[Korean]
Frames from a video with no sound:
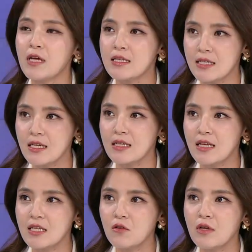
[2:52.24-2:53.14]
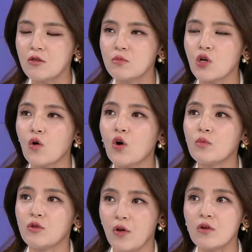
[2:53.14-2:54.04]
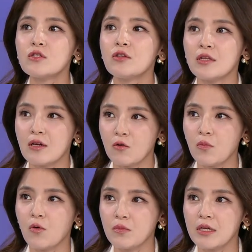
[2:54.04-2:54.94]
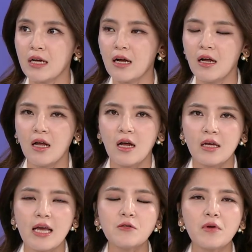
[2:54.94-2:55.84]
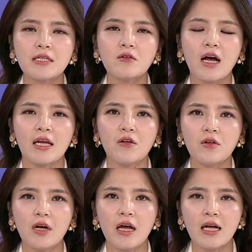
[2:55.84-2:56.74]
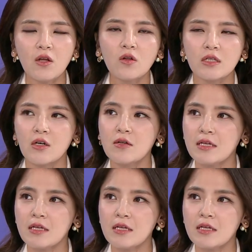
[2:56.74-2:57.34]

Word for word: 사실 사전에 좀 점검이 되었어야 된다고 봅니다. 음. 계속해서 강연을 하던 그런